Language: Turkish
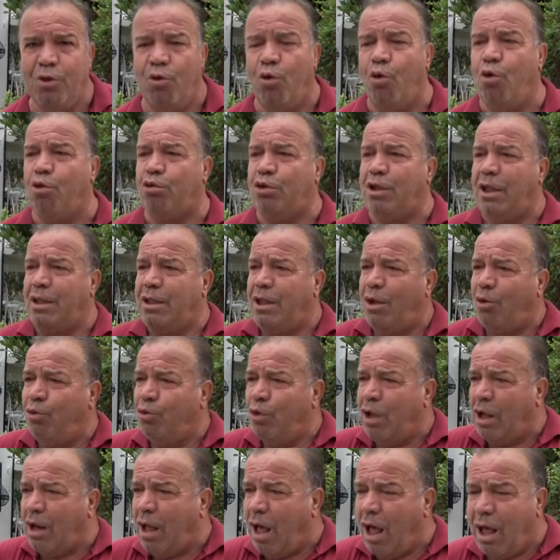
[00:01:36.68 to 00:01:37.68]
Oradan da
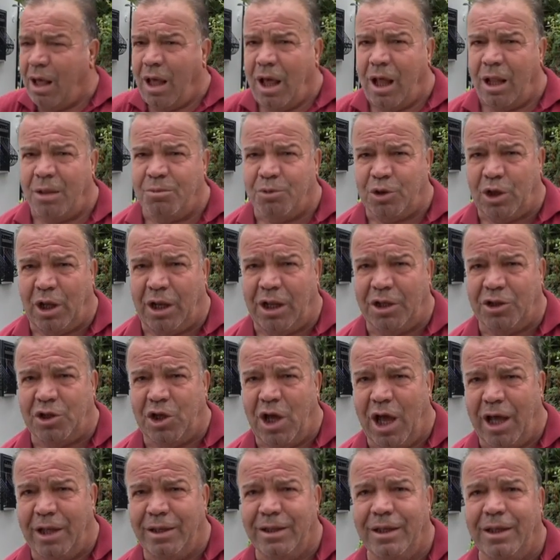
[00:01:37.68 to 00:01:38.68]
onları almış
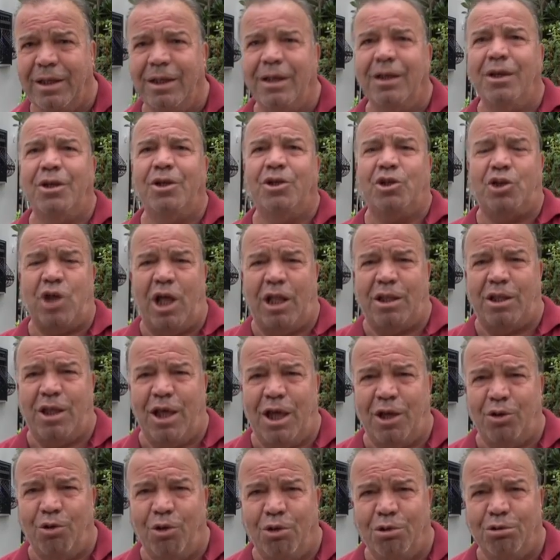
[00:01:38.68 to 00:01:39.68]
alacağını
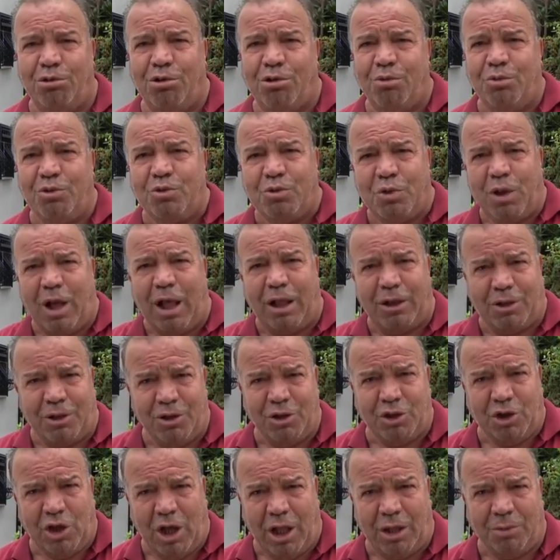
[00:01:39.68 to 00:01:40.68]
çantaya doldurmuş,
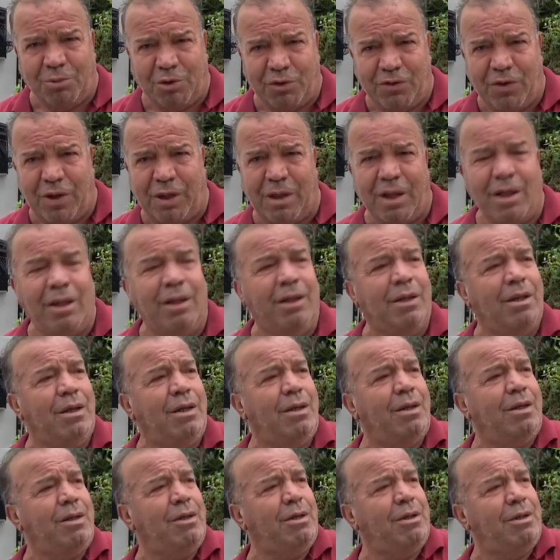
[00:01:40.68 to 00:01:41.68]
altın çalmış falan.
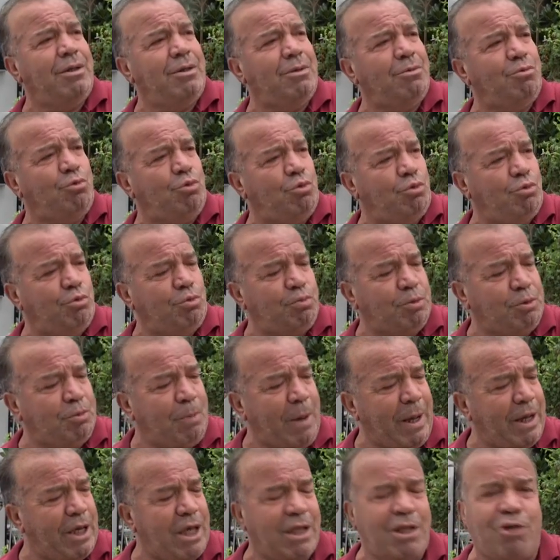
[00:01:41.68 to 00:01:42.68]
Ee,
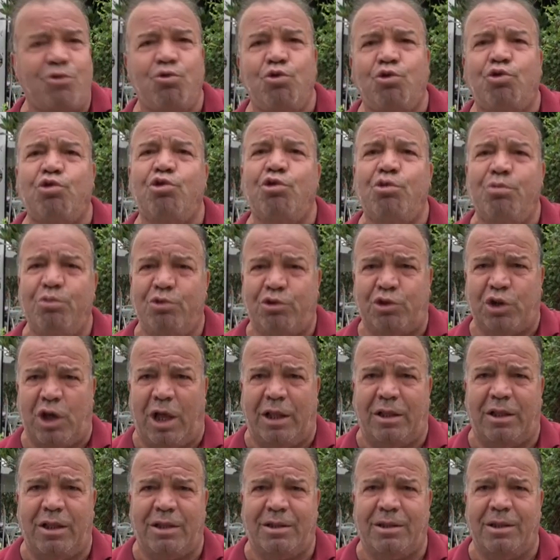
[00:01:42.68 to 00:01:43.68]
paketi düşürmüş
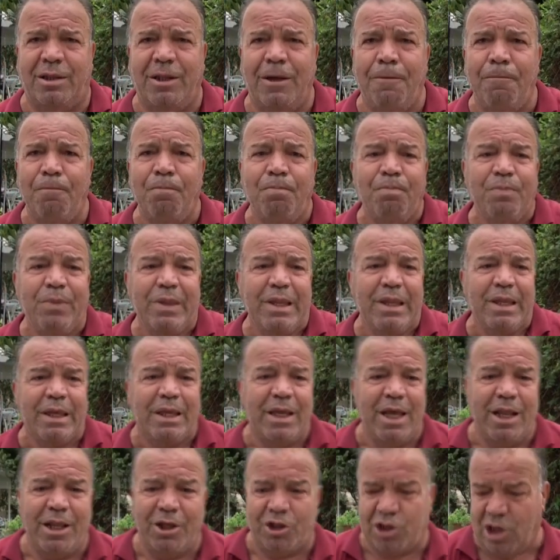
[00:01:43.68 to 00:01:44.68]
çantasını.
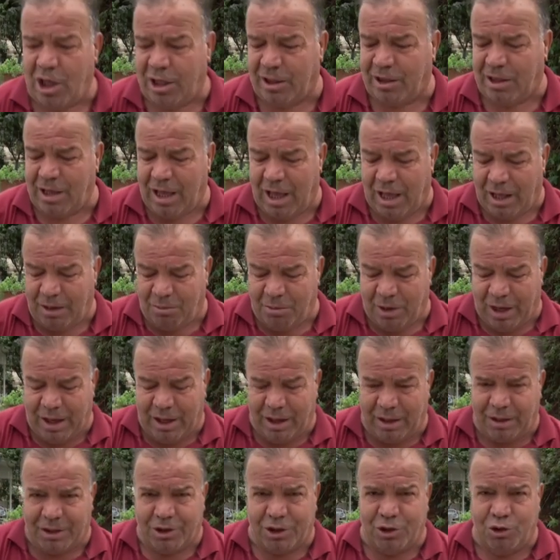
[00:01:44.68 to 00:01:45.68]
Geri çantaya
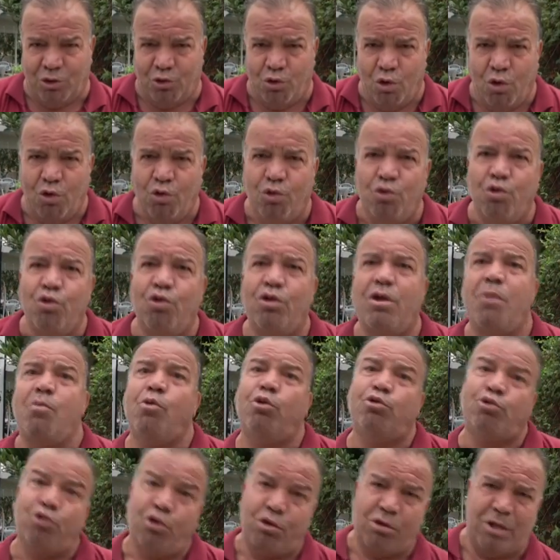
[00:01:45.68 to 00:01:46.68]
almaya için döndüğünde
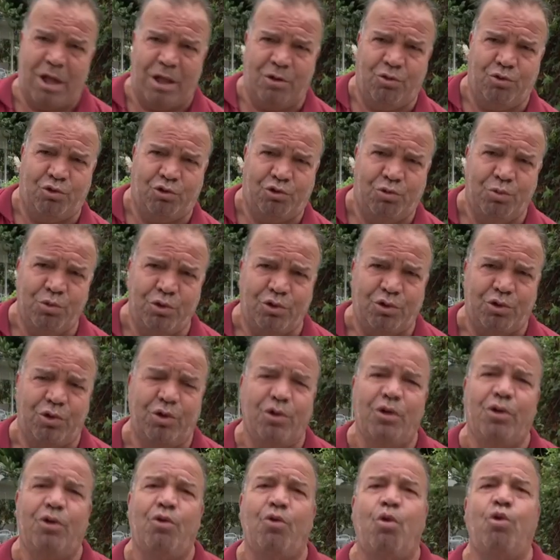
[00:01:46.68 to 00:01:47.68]
motordan düşmüş.
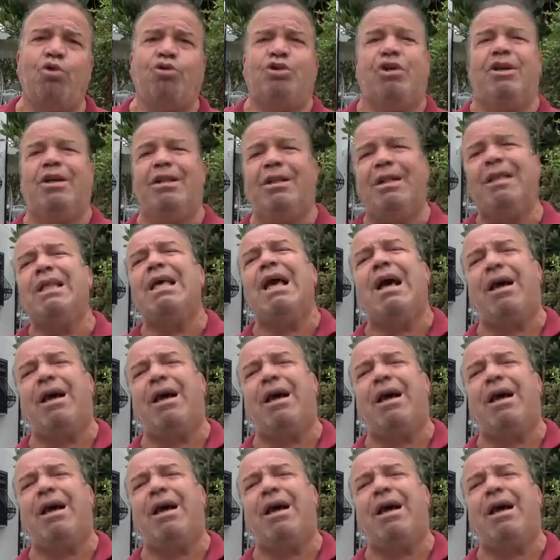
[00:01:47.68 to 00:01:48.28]
O şekilde de